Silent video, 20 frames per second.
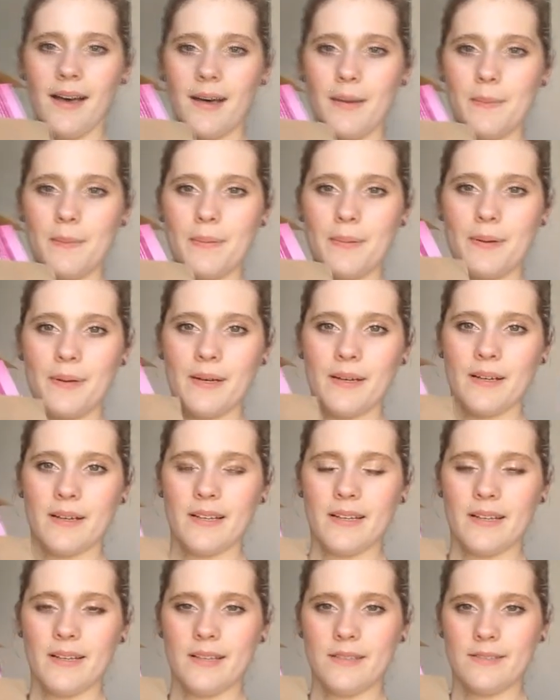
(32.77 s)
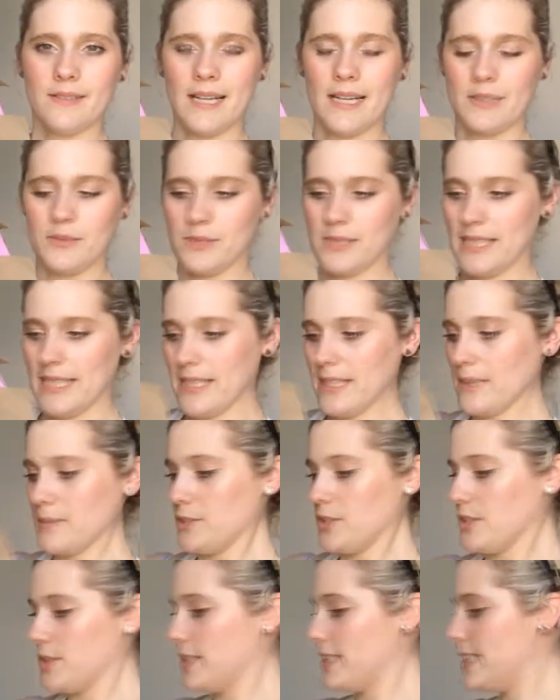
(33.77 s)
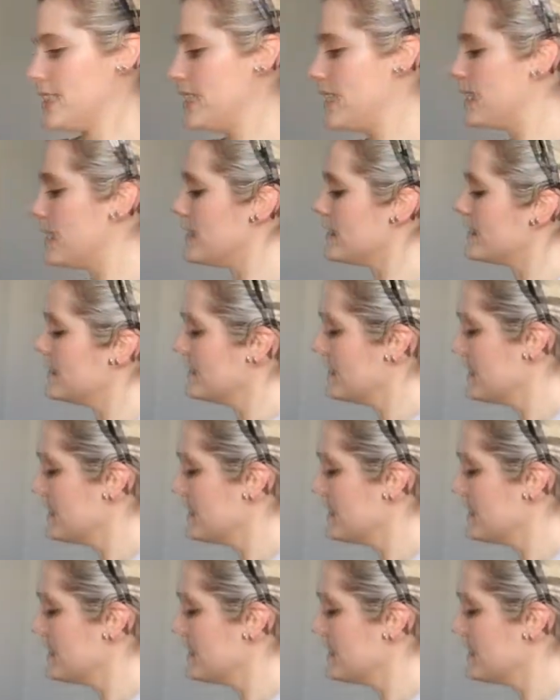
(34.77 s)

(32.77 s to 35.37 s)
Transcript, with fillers: hop, voilà, donc c'est comme ceci.